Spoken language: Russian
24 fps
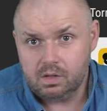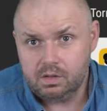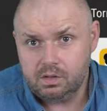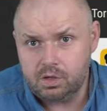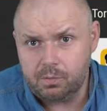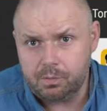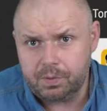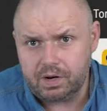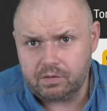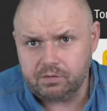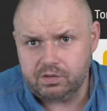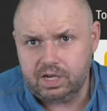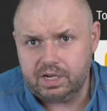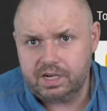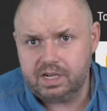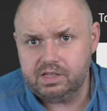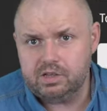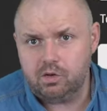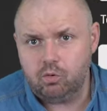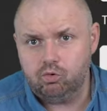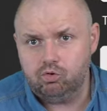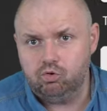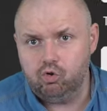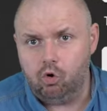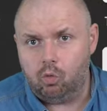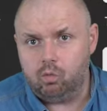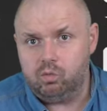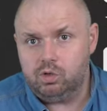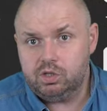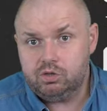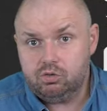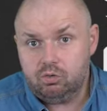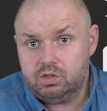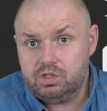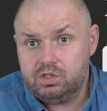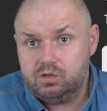Не правда ли это
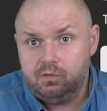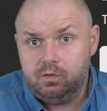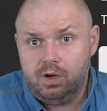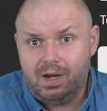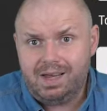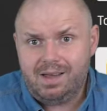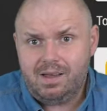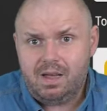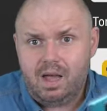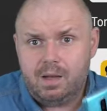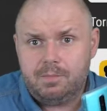удобно? То есть вы